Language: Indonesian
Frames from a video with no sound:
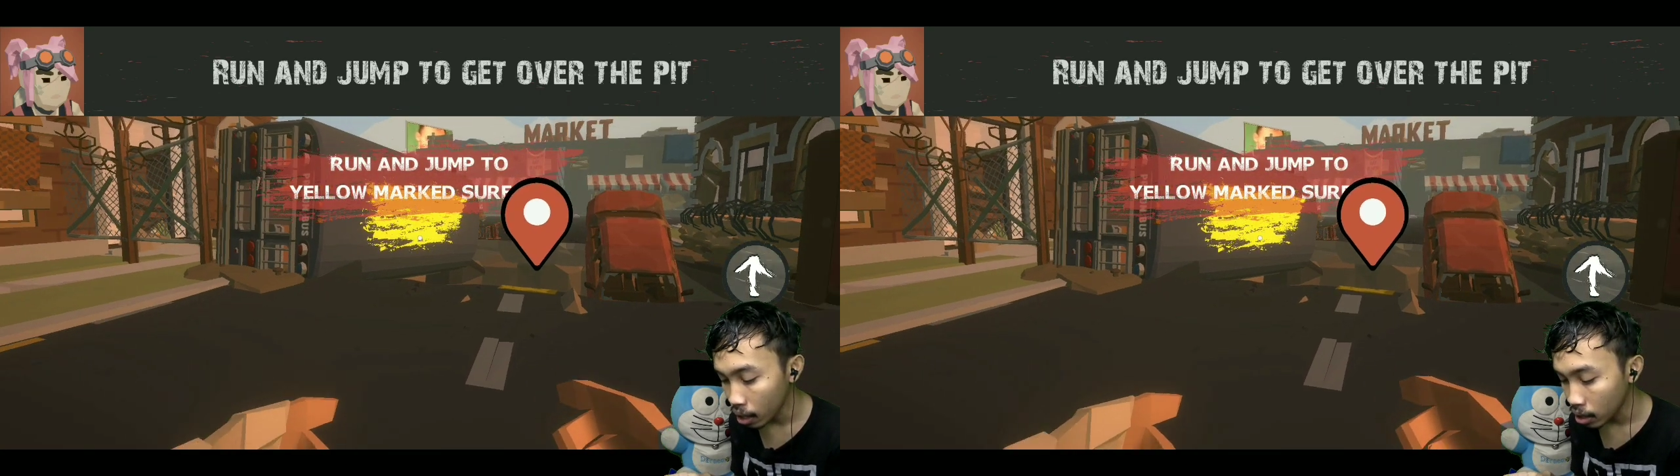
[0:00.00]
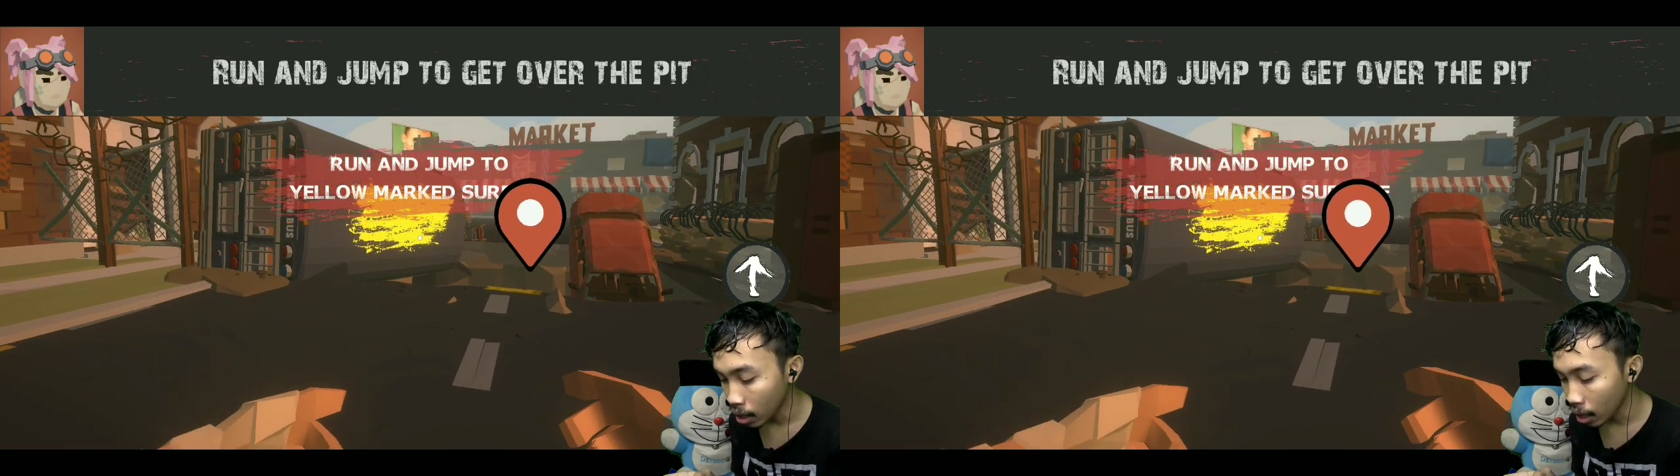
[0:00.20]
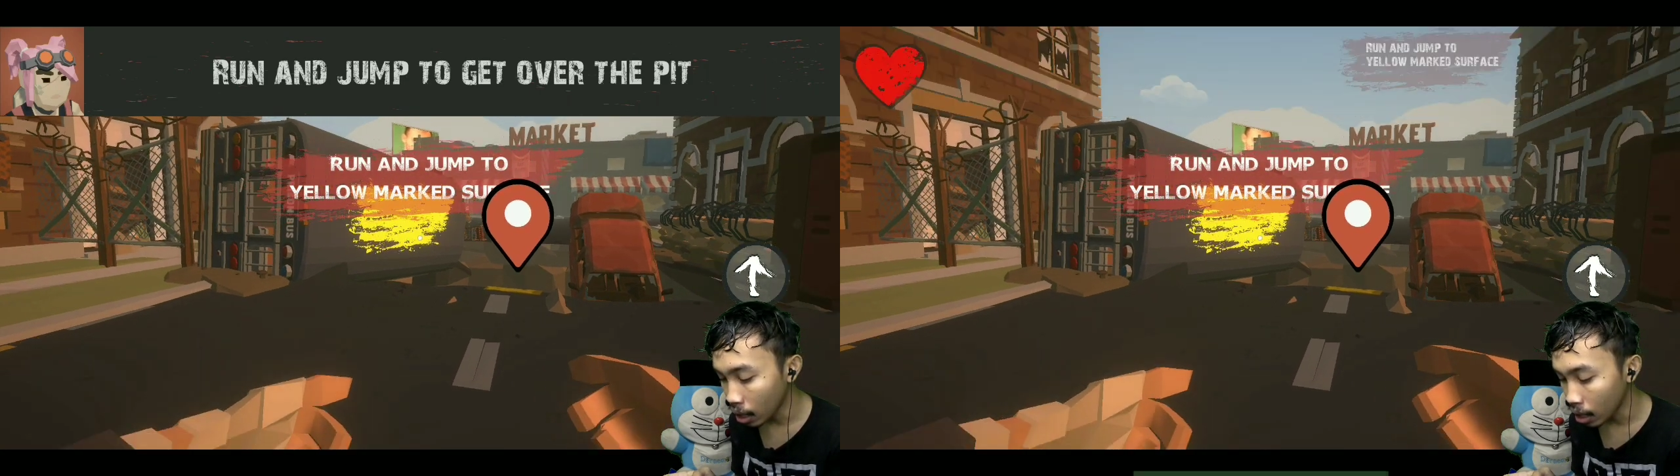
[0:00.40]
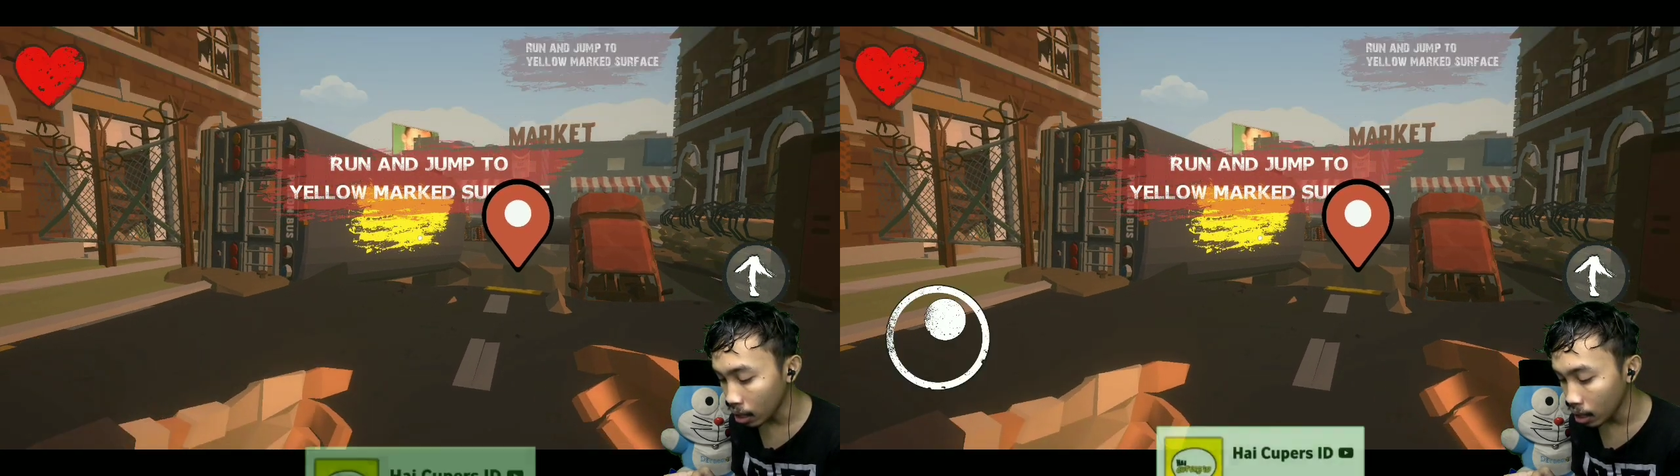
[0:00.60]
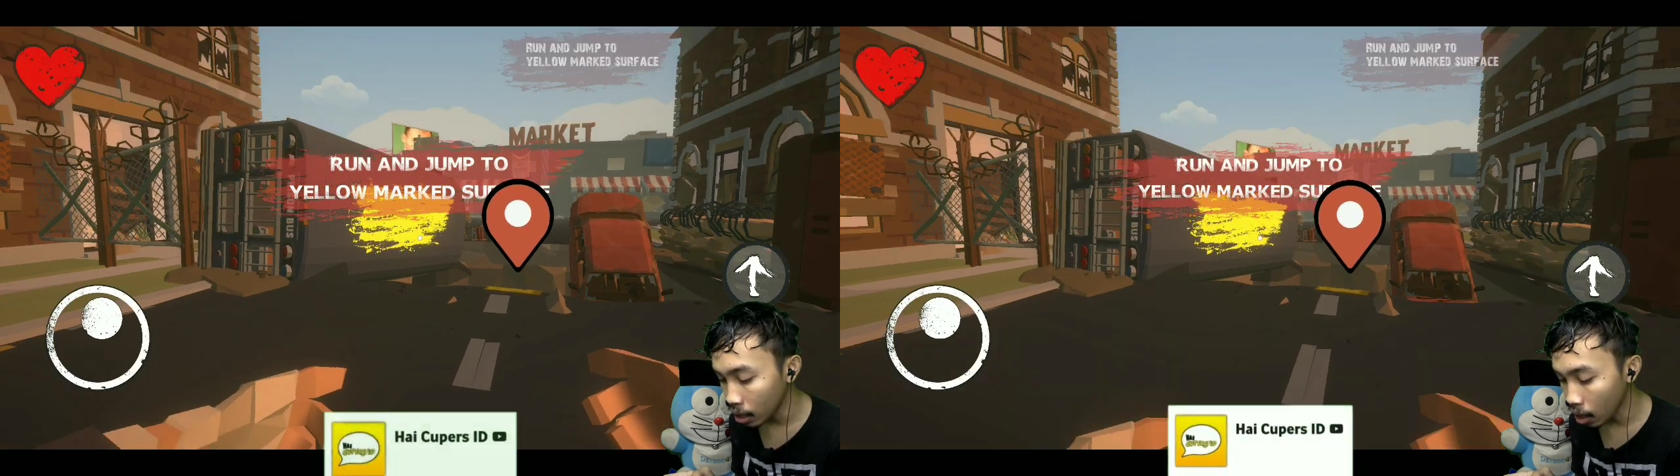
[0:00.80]
Dan
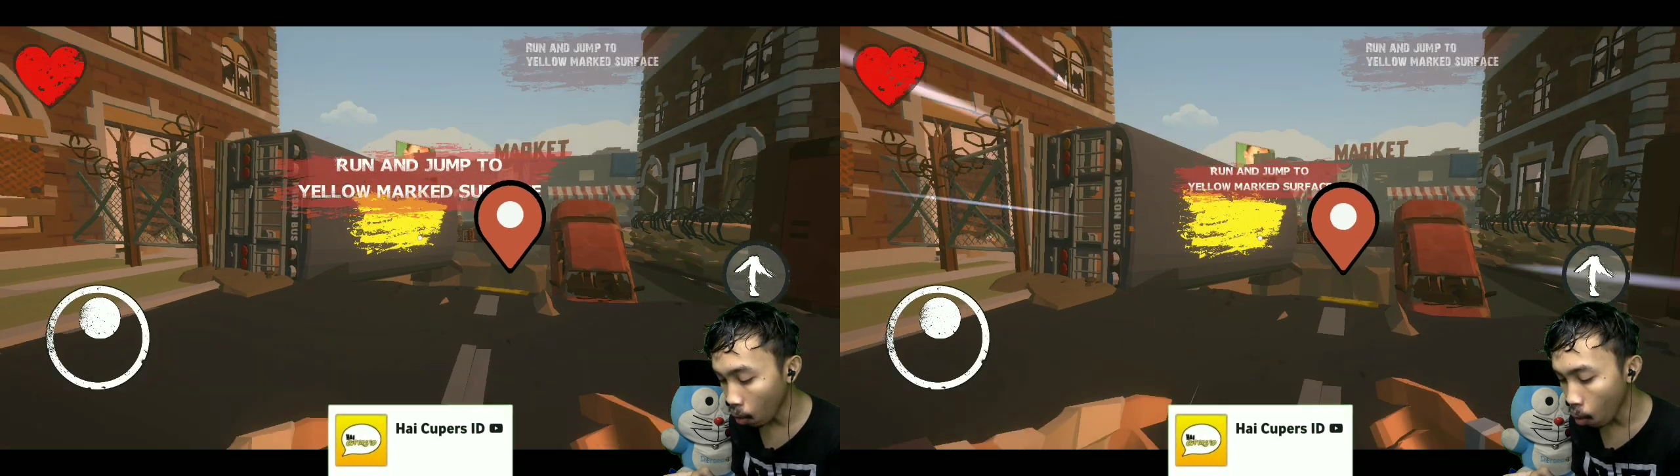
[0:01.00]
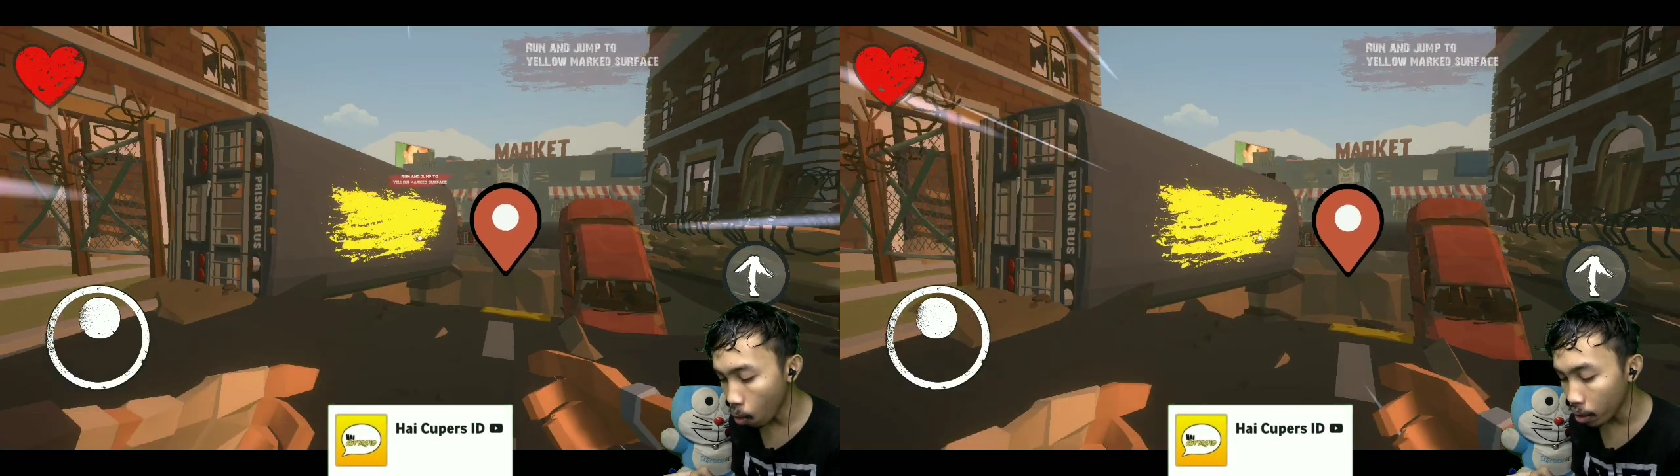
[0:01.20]
dia oh,